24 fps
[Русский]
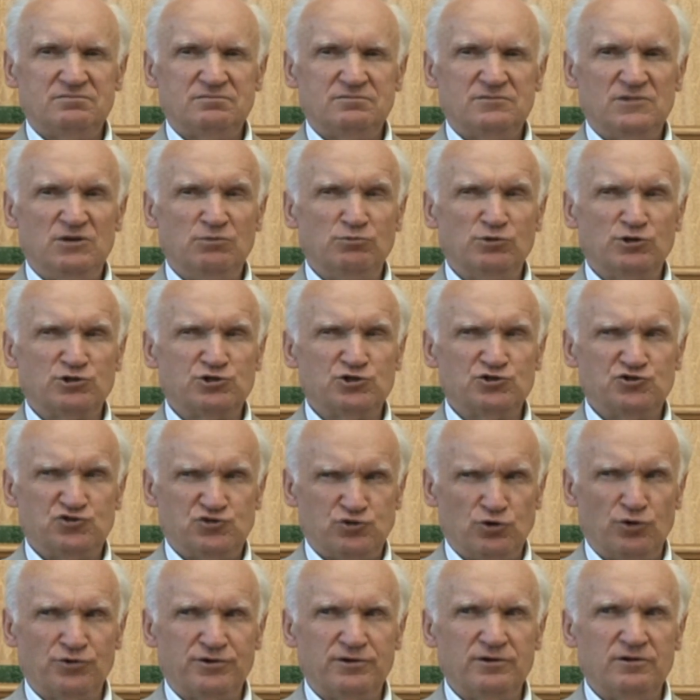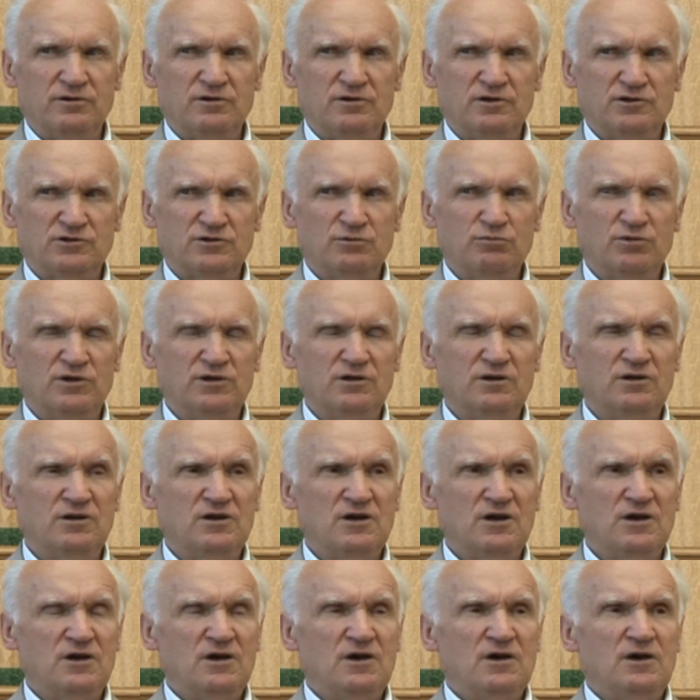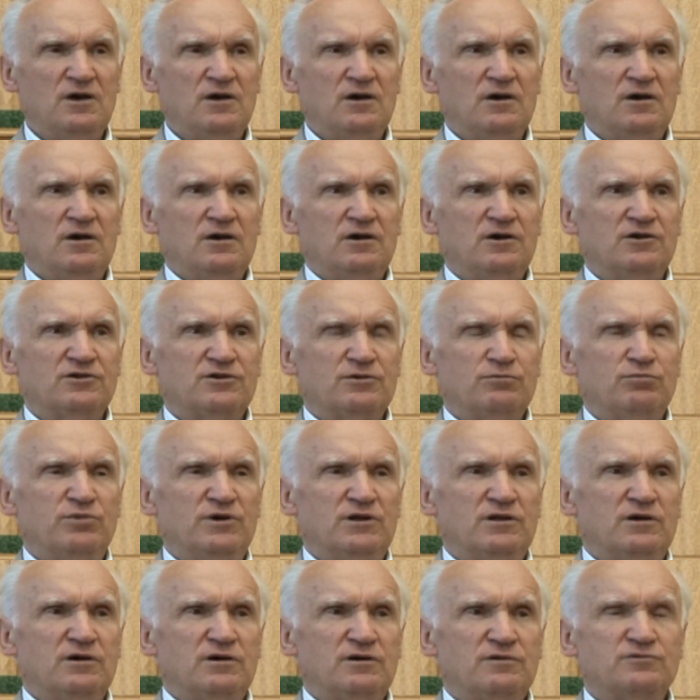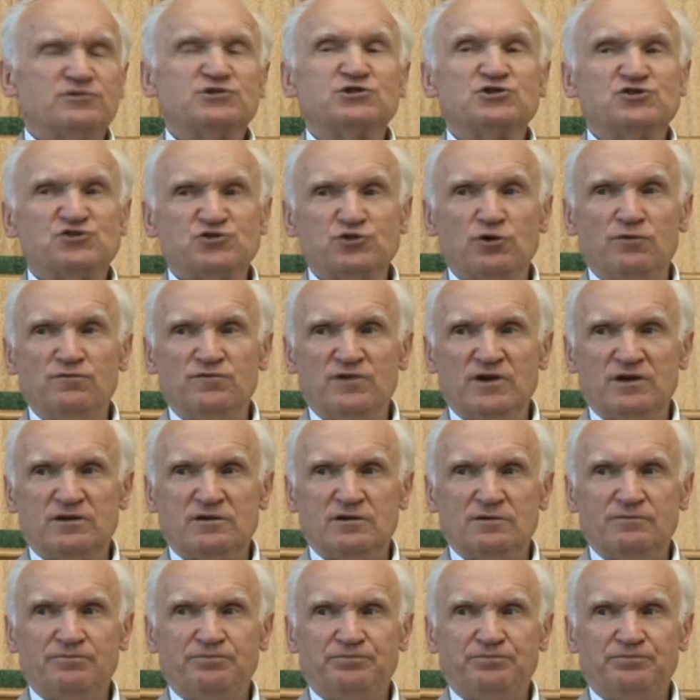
Именно жестокий. Это было, это было в шестом веке.